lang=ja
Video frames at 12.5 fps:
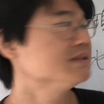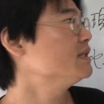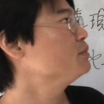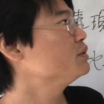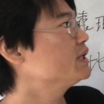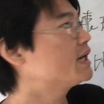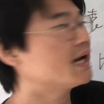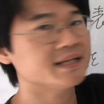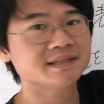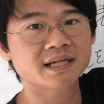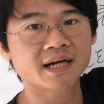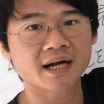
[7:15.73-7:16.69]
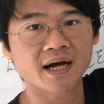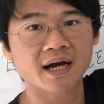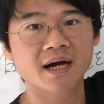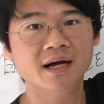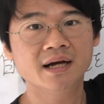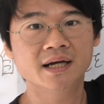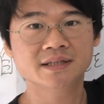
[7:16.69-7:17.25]
全部理解してから
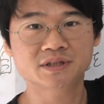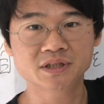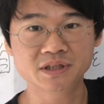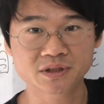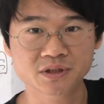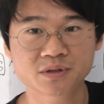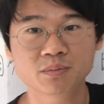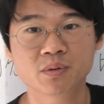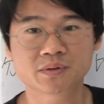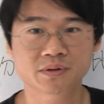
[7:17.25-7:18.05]
次に進もうと